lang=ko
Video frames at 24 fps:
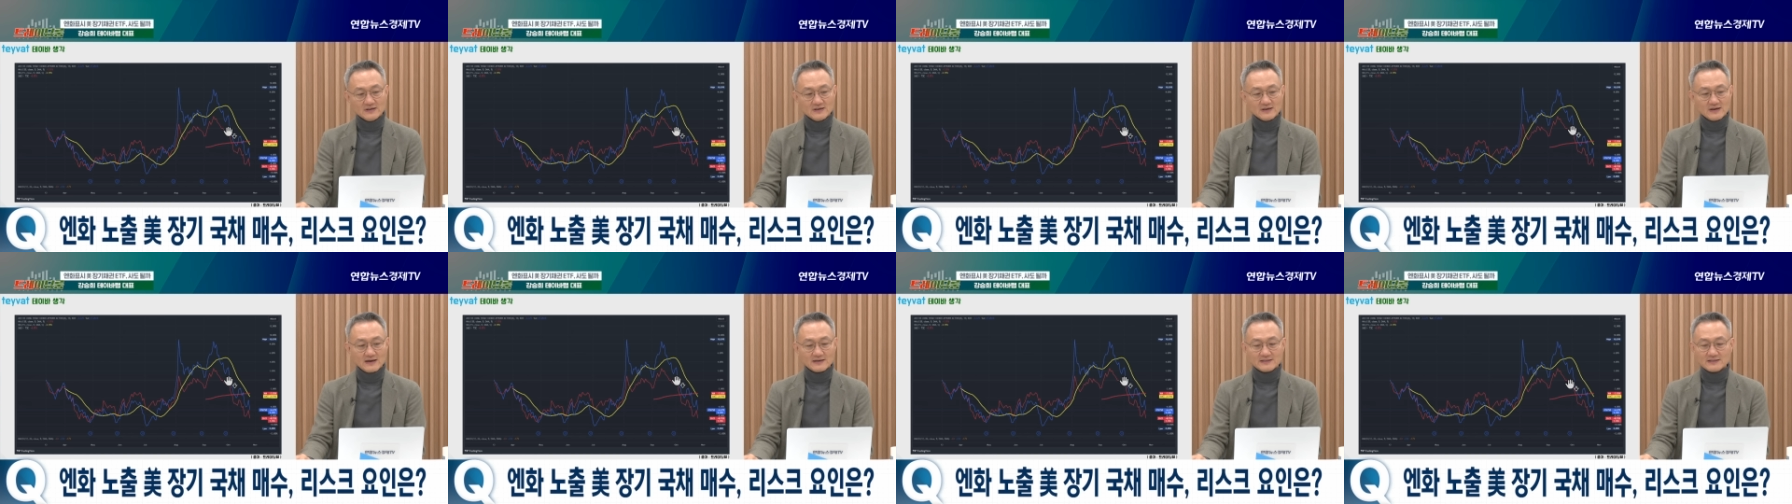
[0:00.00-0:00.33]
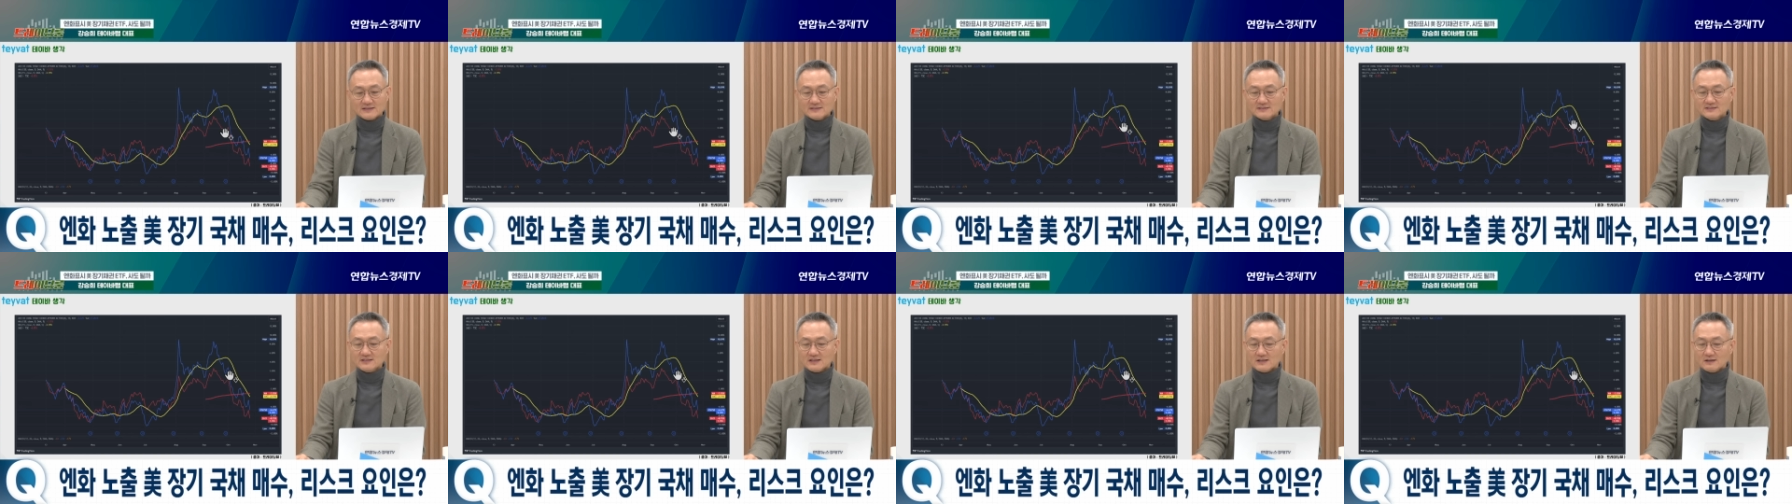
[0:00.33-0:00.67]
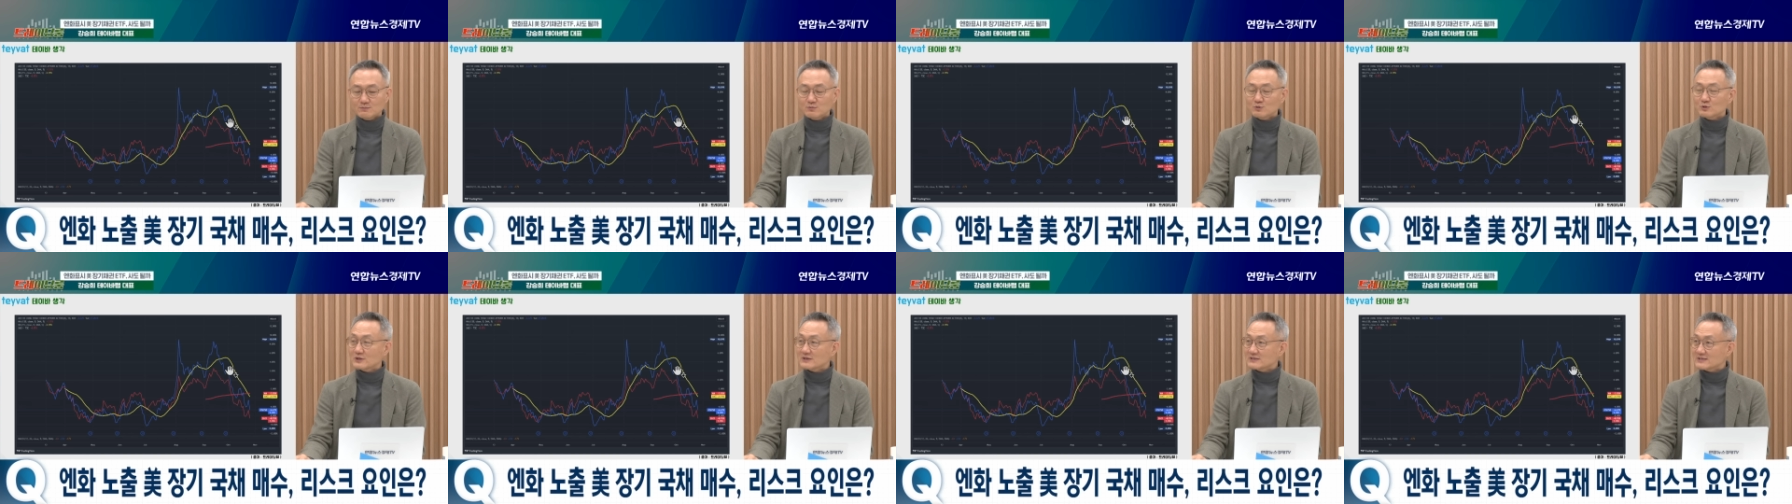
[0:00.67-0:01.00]
하나는
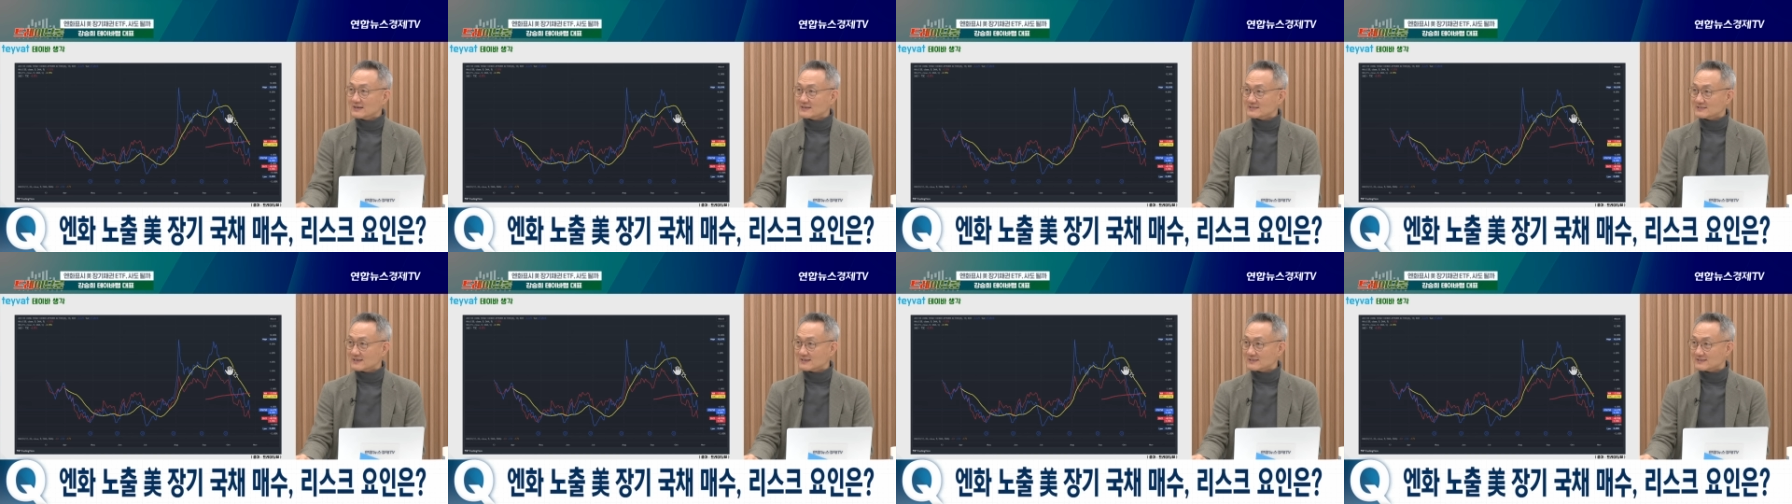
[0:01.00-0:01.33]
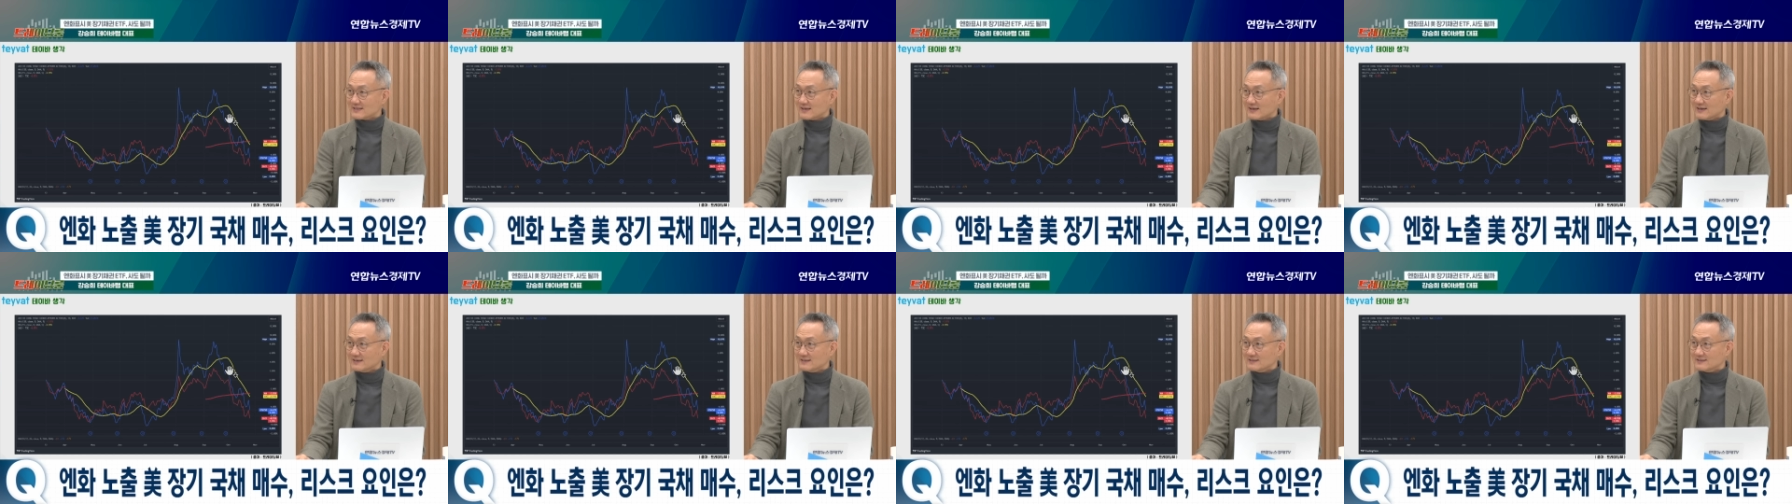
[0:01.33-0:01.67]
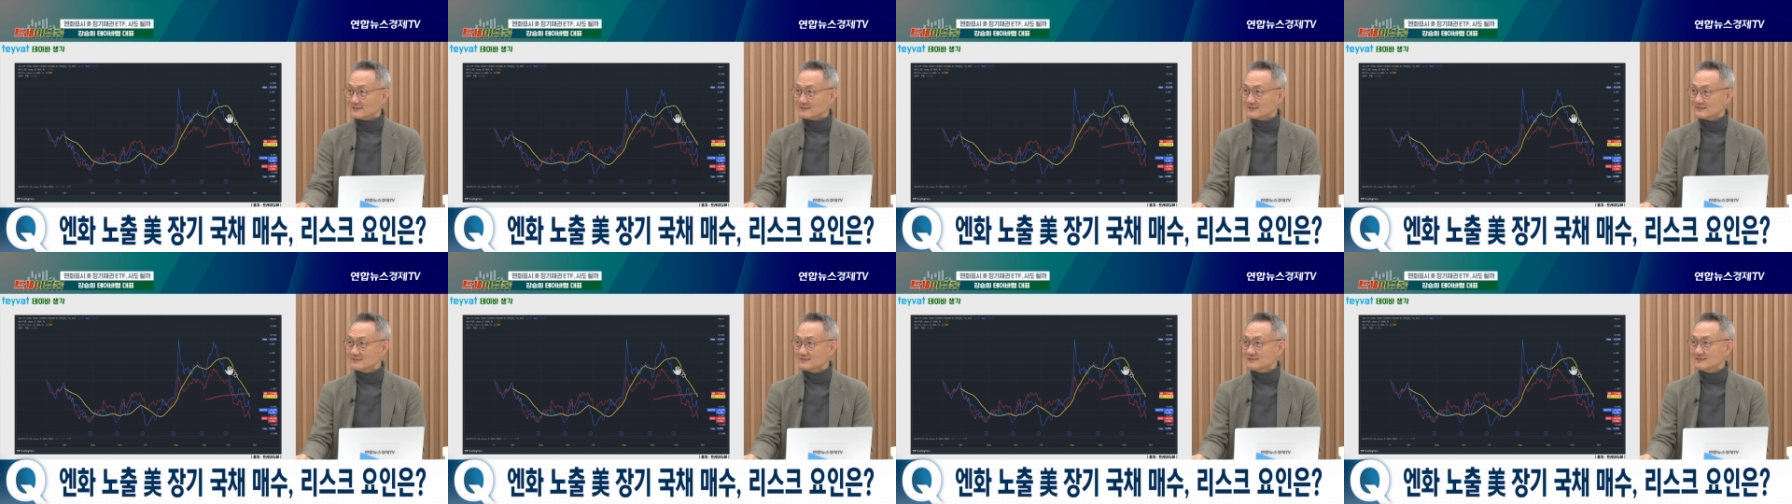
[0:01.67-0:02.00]
일본에 상장돼
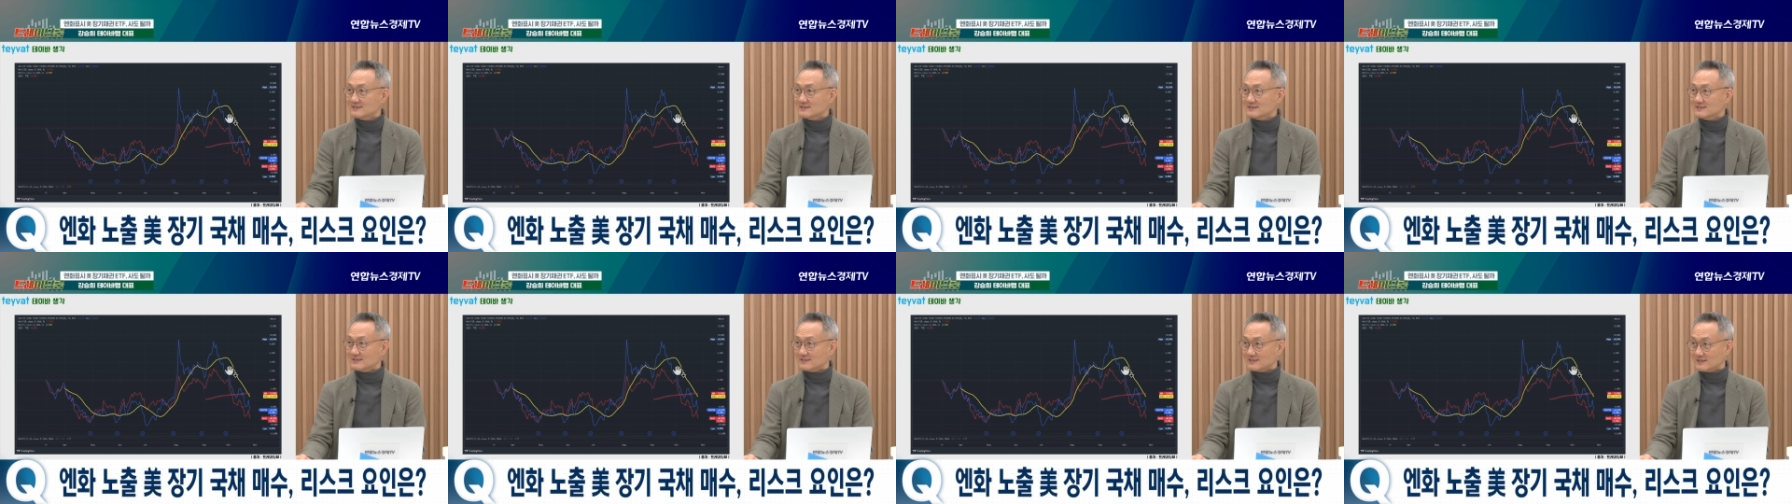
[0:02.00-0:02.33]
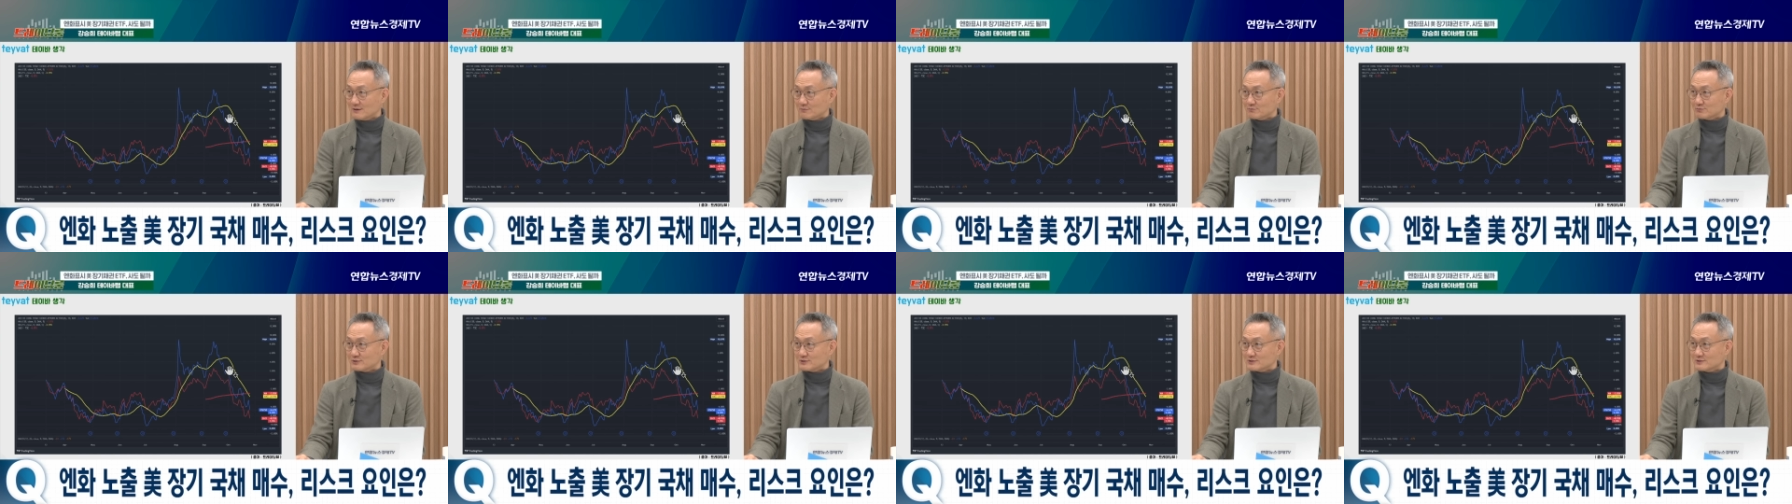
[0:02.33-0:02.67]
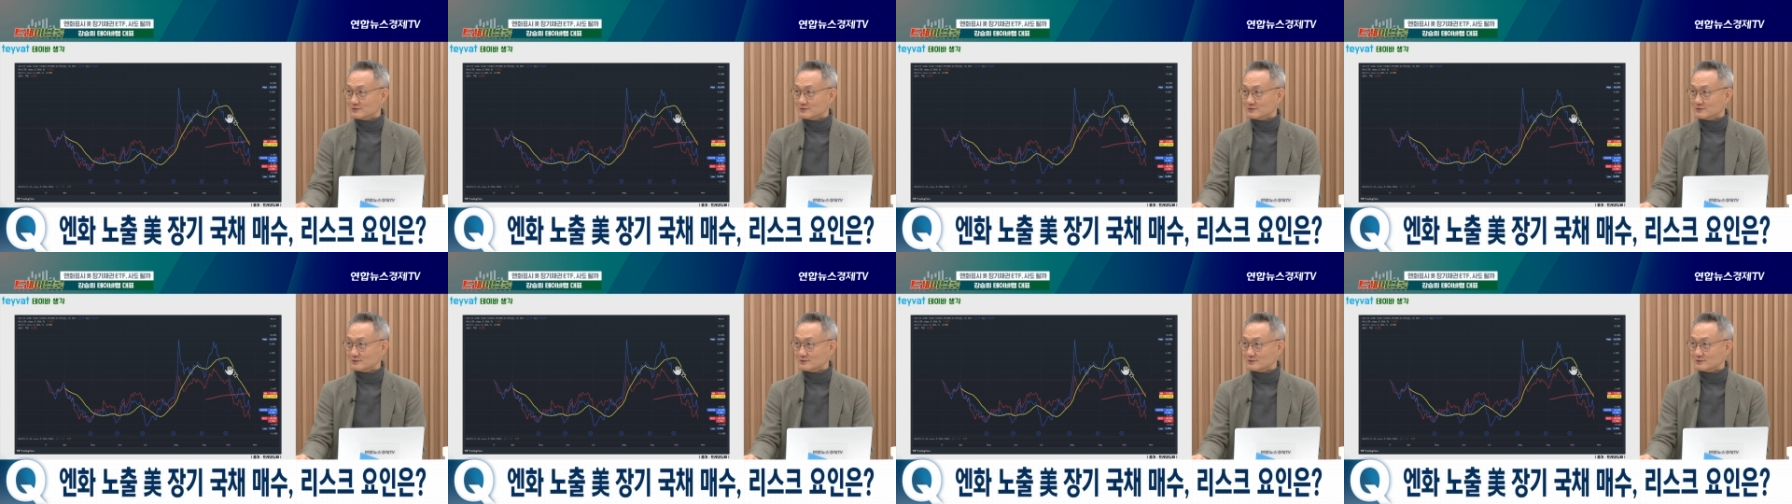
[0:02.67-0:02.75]
있는 ETF